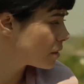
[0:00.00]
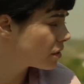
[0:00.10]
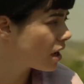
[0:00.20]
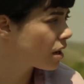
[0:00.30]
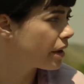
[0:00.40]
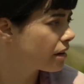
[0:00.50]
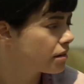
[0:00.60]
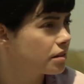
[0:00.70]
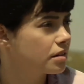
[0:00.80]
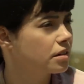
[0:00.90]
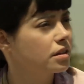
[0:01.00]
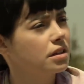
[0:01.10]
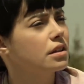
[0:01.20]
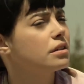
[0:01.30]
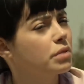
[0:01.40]
Bırak be.
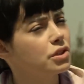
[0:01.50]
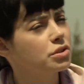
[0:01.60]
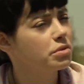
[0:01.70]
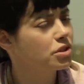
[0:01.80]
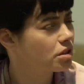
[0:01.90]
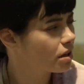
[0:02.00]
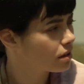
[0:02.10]
Kırk yılın başı bir işe